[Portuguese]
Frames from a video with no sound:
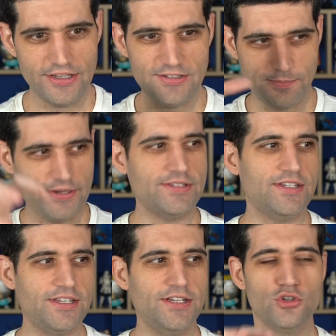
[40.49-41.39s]
Essa empresa
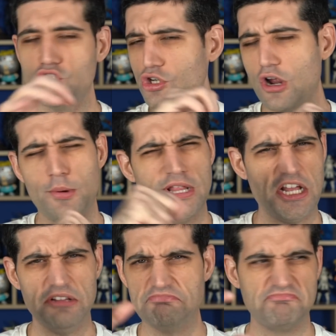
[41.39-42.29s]
aqui, eu tiro a alma
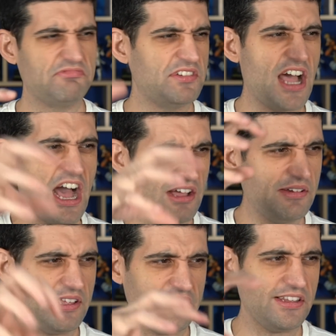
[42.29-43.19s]
dela. Ah,
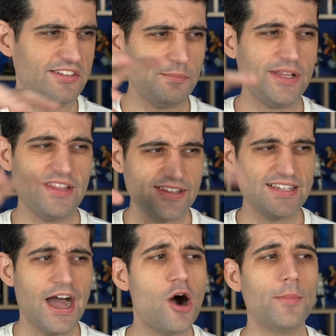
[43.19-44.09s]
essa empresa tem essa
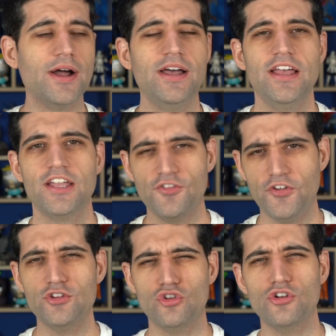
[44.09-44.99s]
alma que
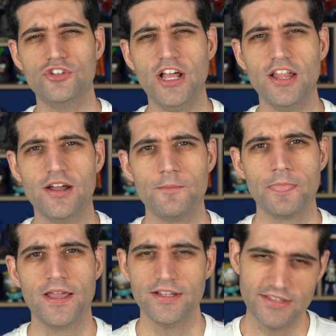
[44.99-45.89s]
fez os jogos dela
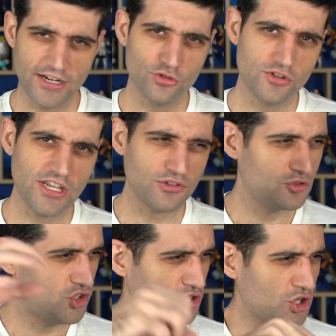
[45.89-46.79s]
terem sucesso,
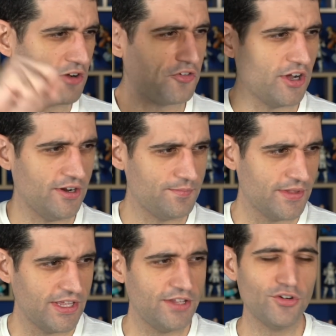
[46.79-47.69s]
tira, joga fora.
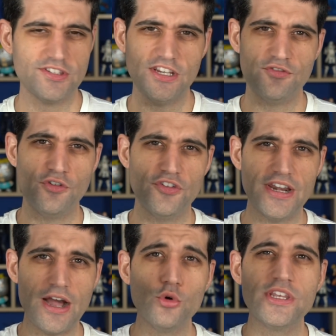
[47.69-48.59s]
E vocês vão
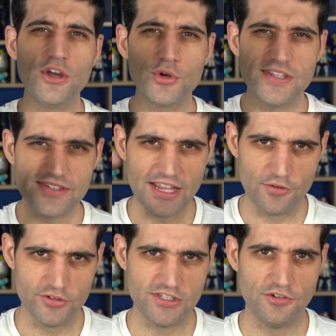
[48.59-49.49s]
virar o que eu quiser
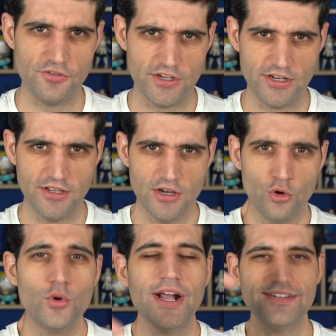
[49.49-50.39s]
que vocês virem.
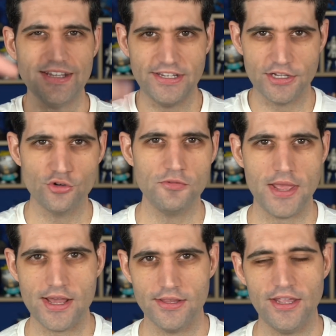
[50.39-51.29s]
Um caça-níquel de
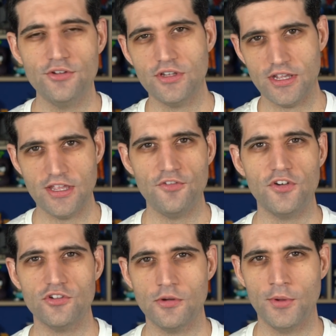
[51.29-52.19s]
merda. É isso que a EA
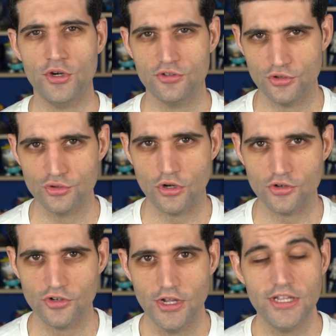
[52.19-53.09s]
faz com a maioria dos seus
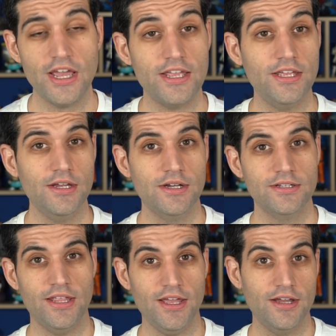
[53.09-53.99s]
jogos. E aí,
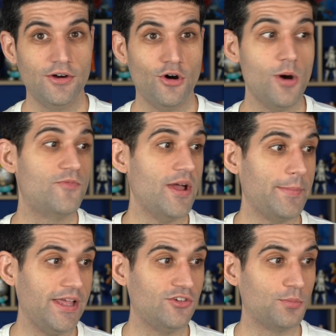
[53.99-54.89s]
né,
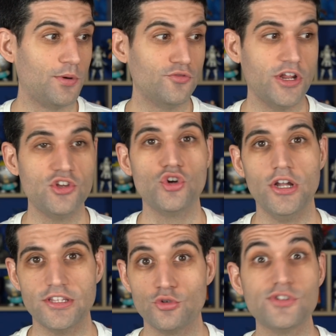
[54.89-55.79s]
Obviamente, o povo não é
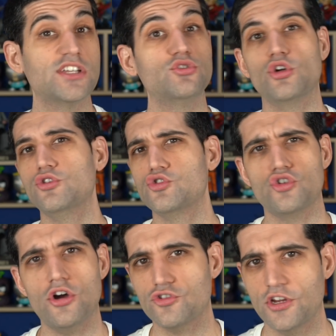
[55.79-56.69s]
idiota e não são todos os
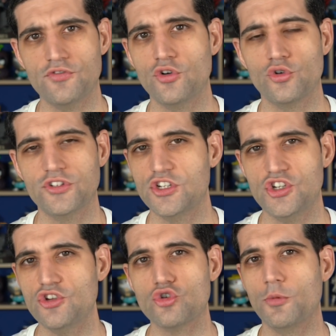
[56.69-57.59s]
jogos que eles vão conseguir
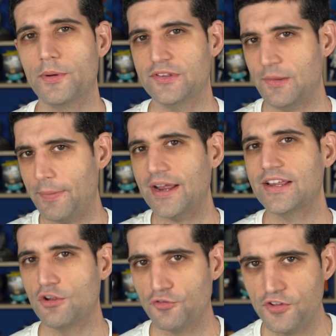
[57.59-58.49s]
gente comprando sem parar
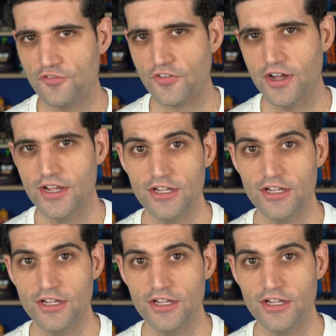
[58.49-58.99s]
que nem o FIFA.